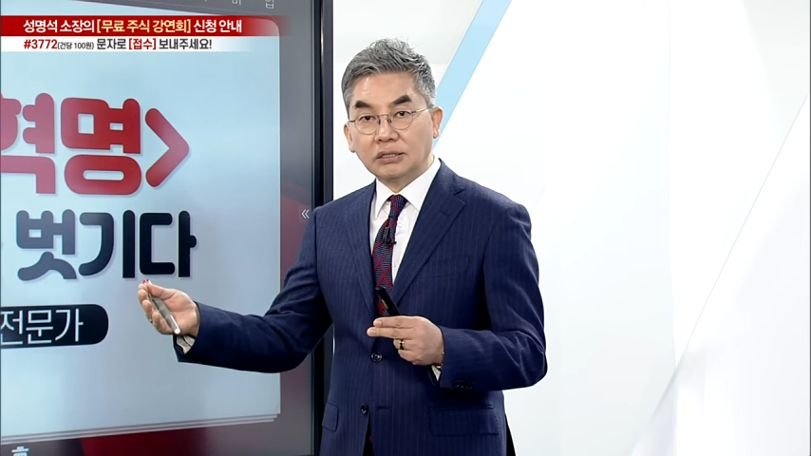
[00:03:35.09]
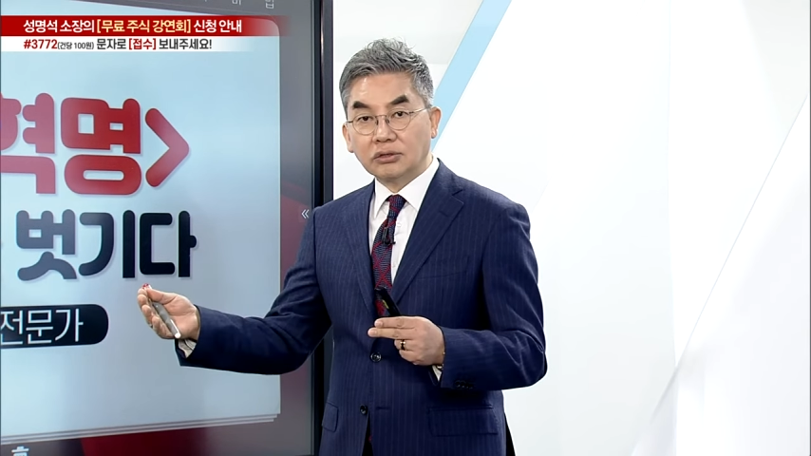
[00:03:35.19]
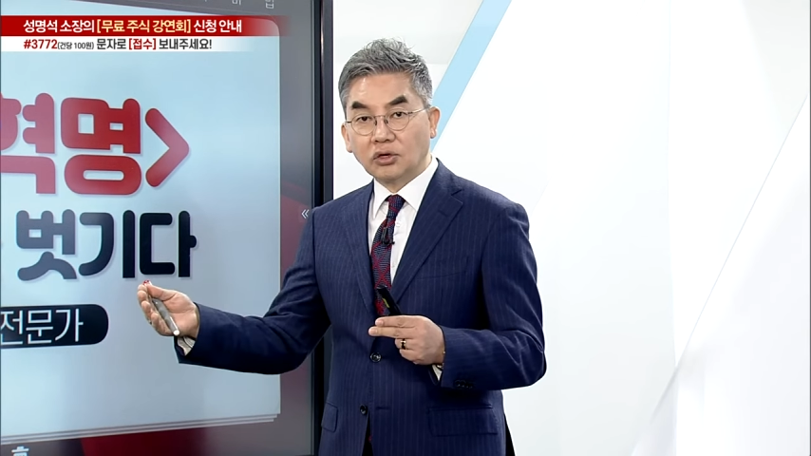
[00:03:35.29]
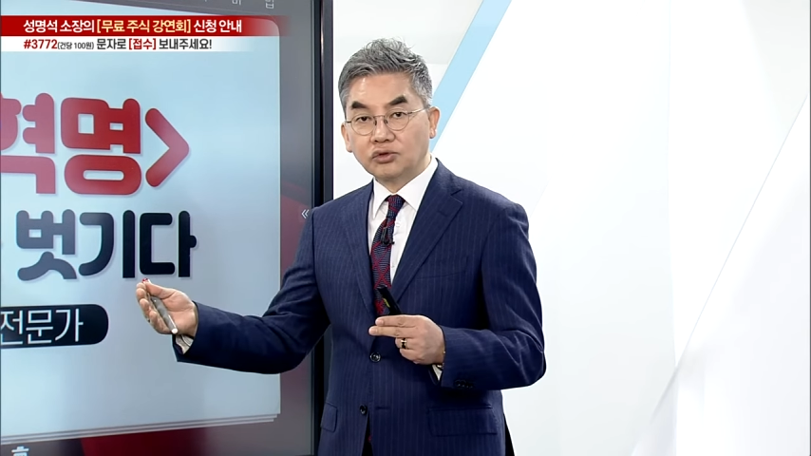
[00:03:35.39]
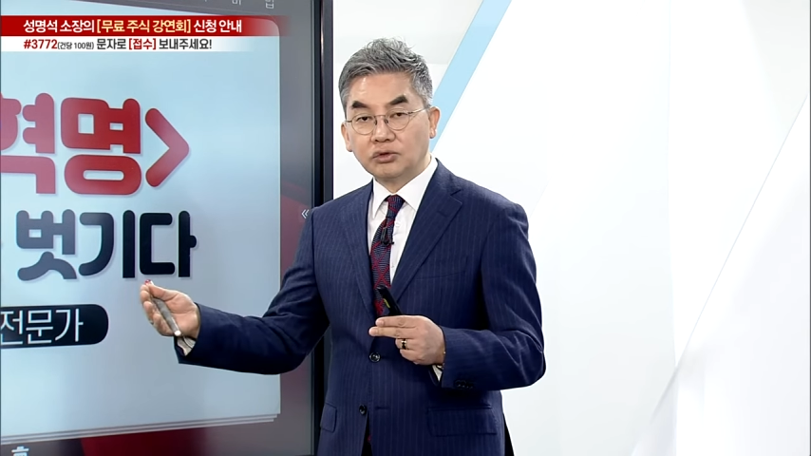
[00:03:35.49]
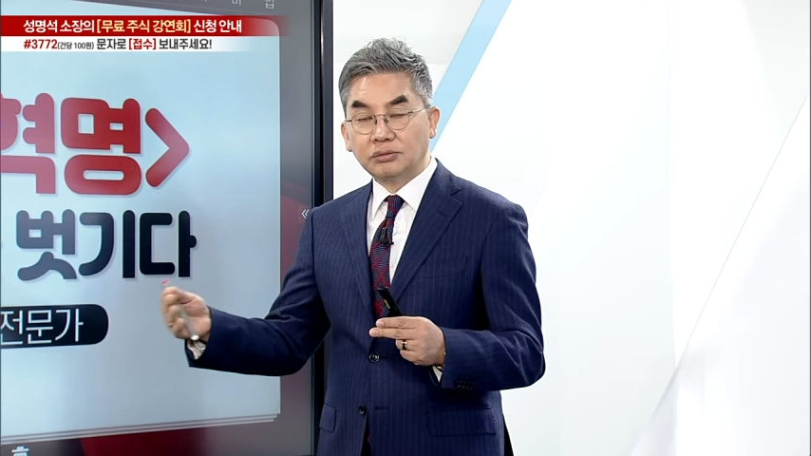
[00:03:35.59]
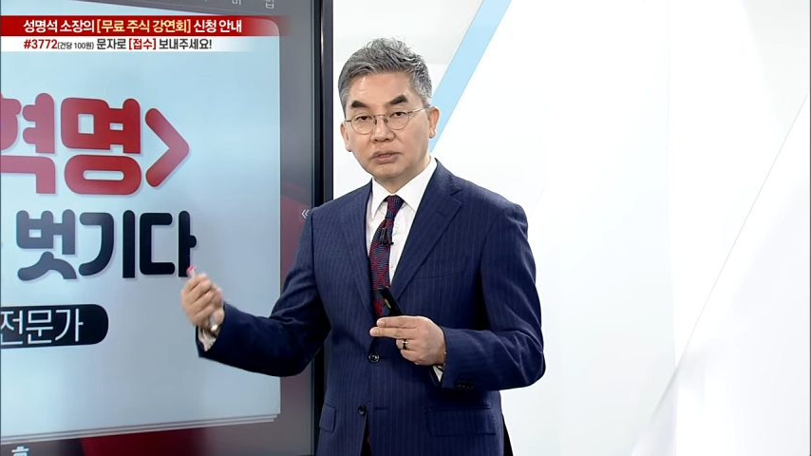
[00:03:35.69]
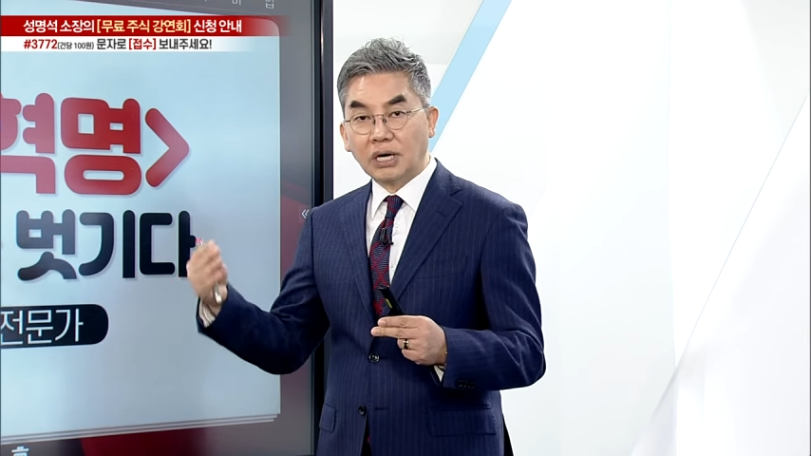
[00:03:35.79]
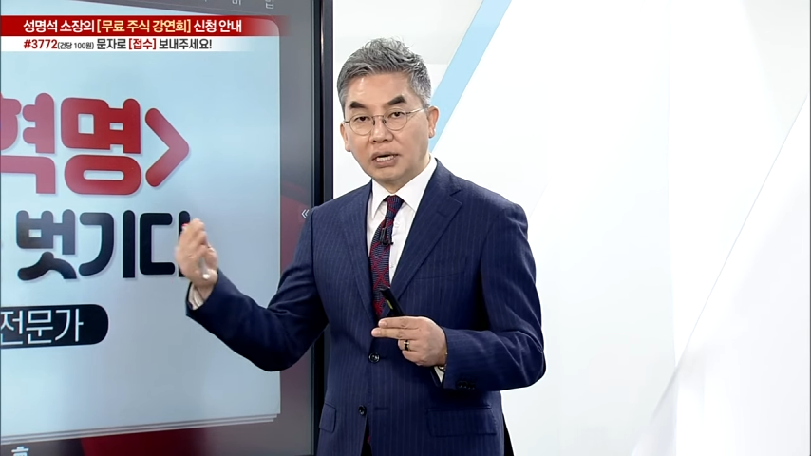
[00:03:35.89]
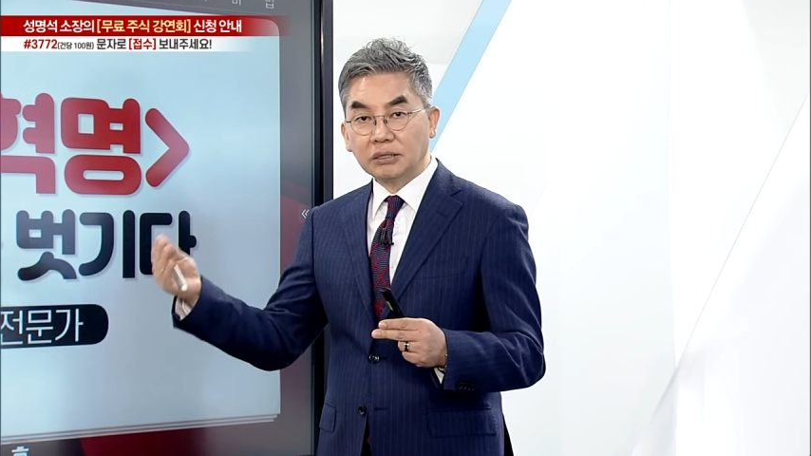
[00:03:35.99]

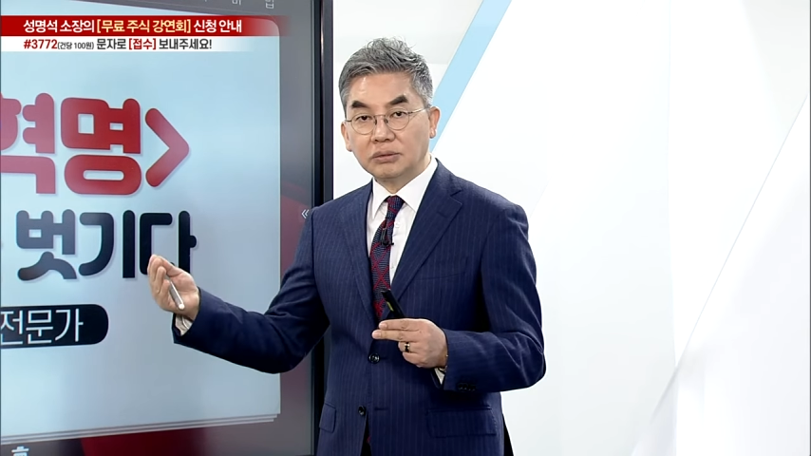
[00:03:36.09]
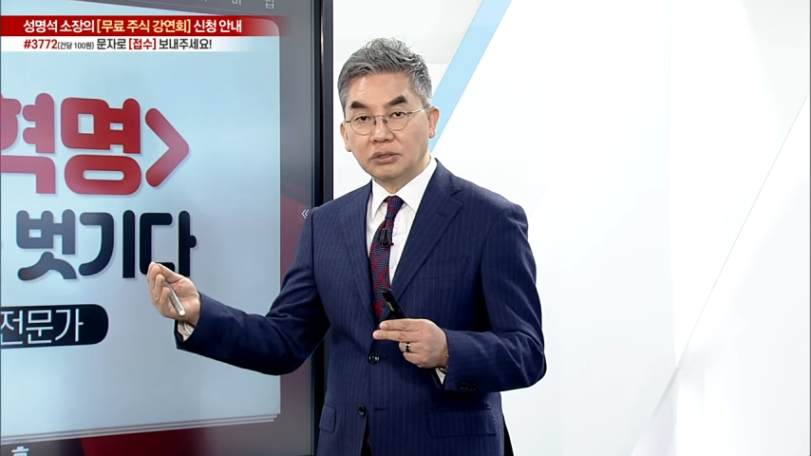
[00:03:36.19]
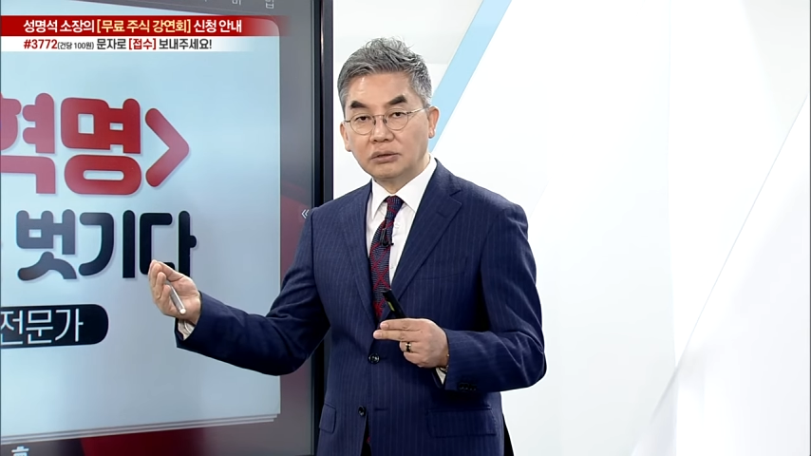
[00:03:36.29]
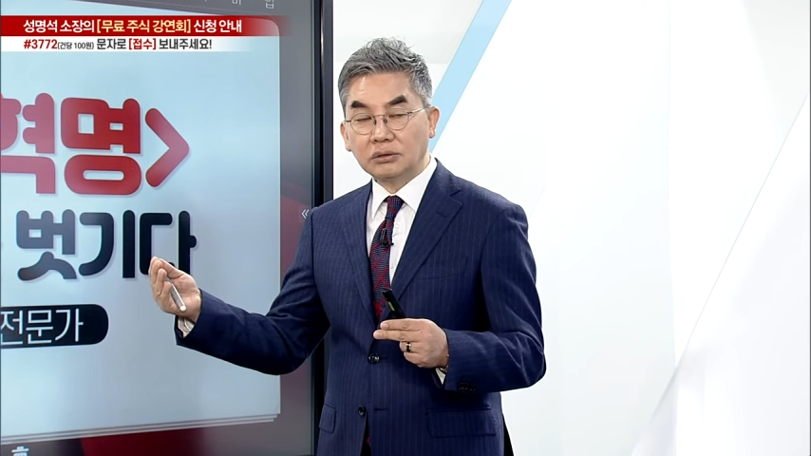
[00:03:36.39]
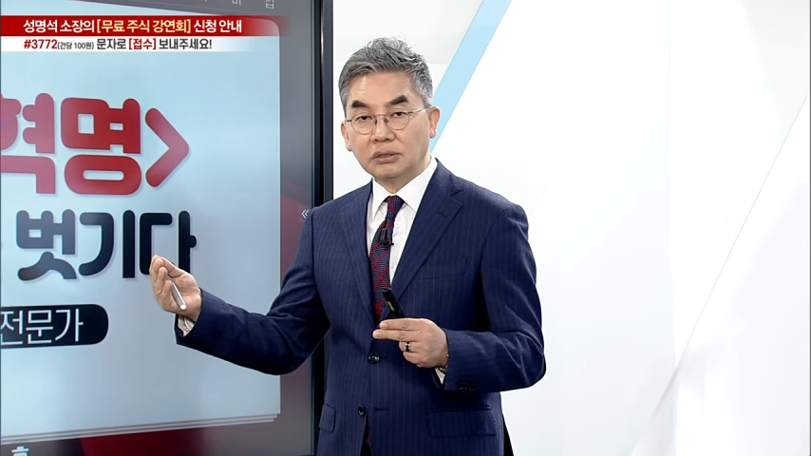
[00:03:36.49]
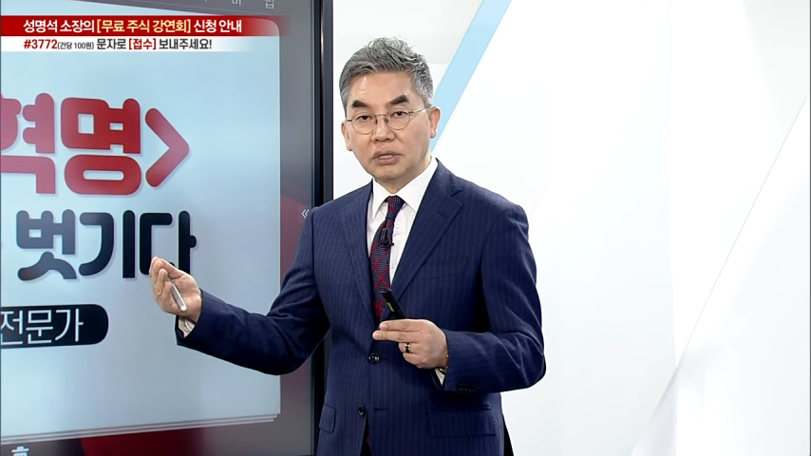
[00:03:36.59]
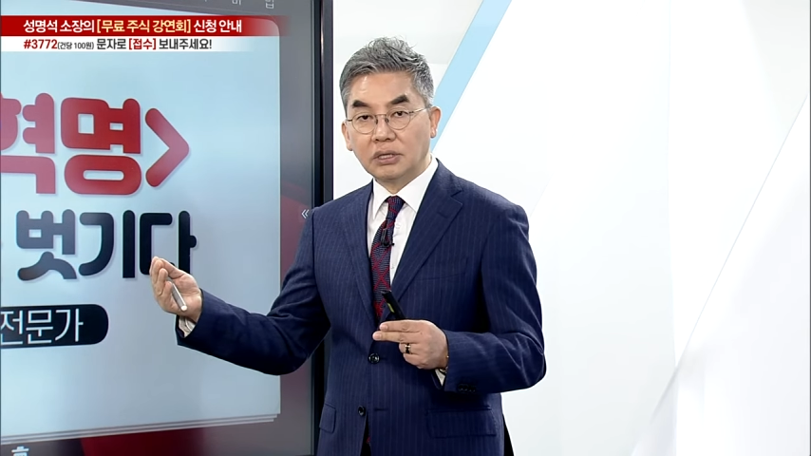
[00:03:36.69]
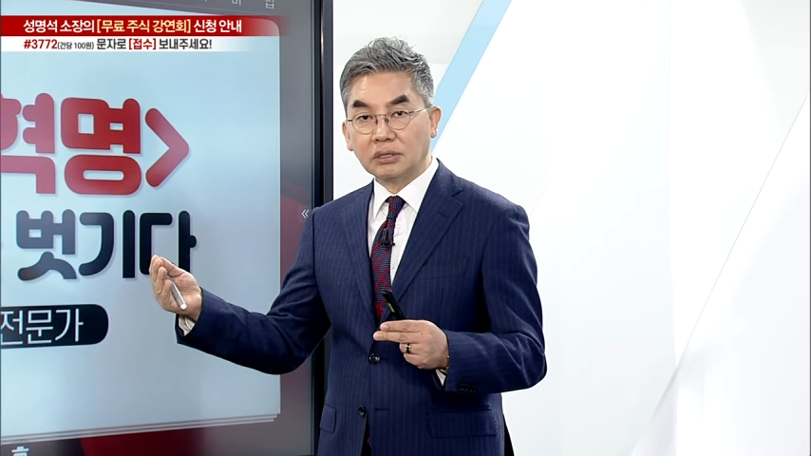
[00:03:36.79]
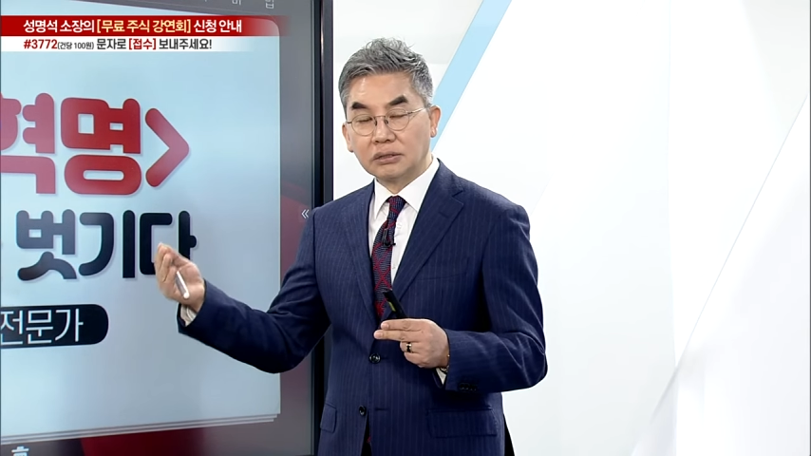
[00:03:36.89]
너튜브나 아니면 예,